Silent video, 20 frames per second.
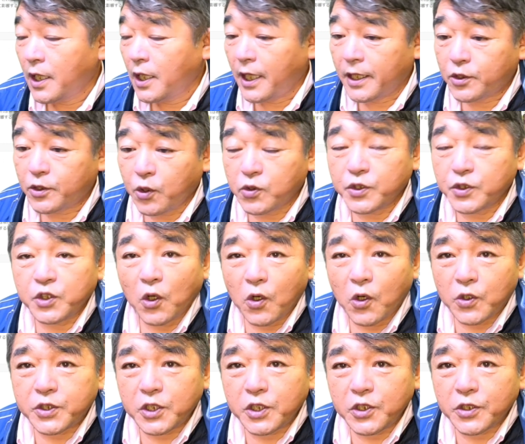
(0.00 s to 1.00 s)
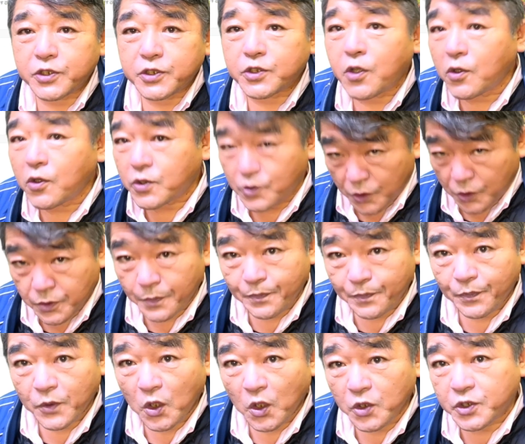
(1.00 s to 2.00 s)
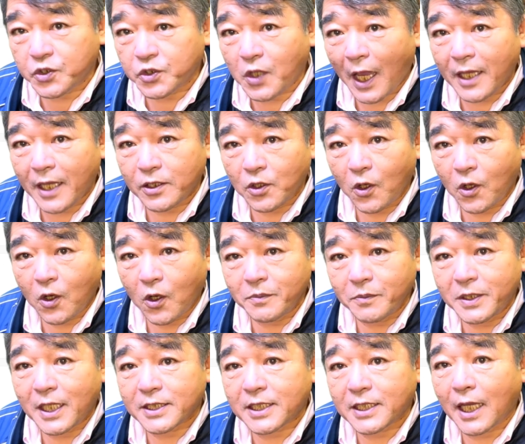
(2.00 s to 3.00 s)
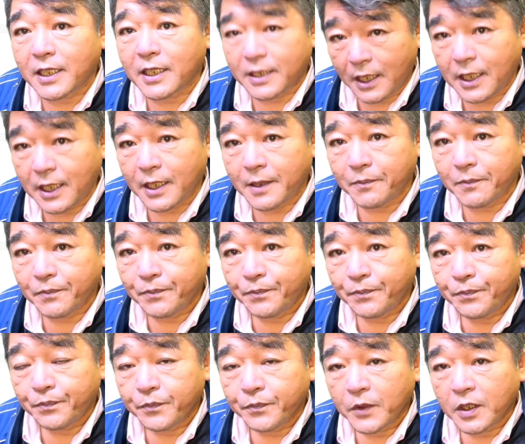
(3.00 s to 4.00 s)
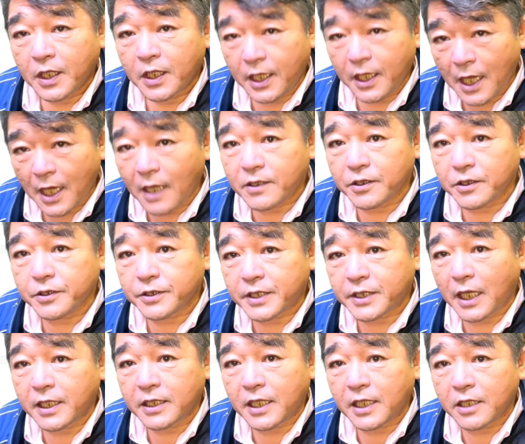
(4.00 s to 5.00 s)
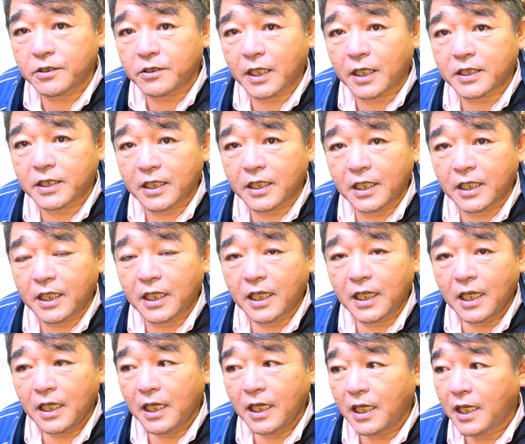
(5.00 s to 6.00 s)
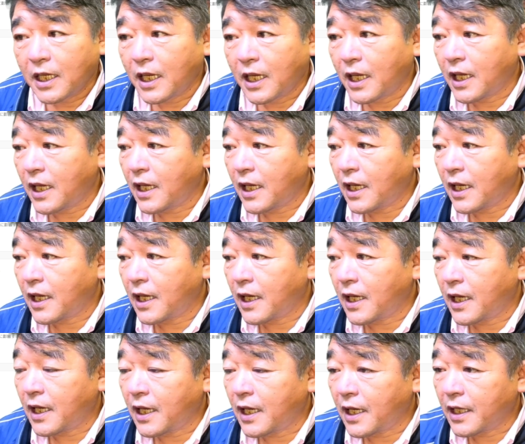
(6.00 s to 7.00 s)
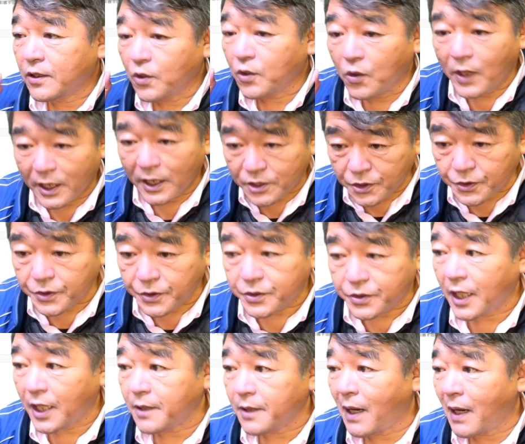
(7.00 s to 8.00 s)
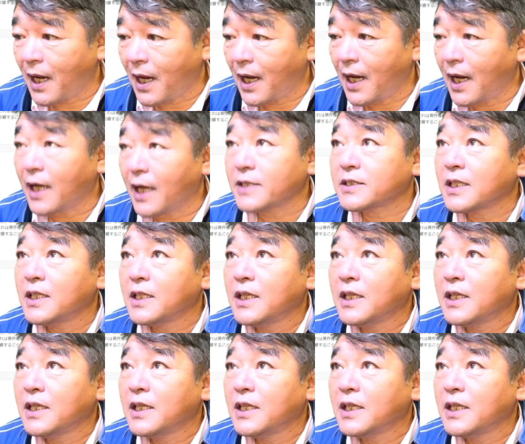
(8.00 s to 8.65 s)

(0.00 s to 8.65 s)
特にオーディオストックお使いの皆さんに、契約されている方に、動画作っています。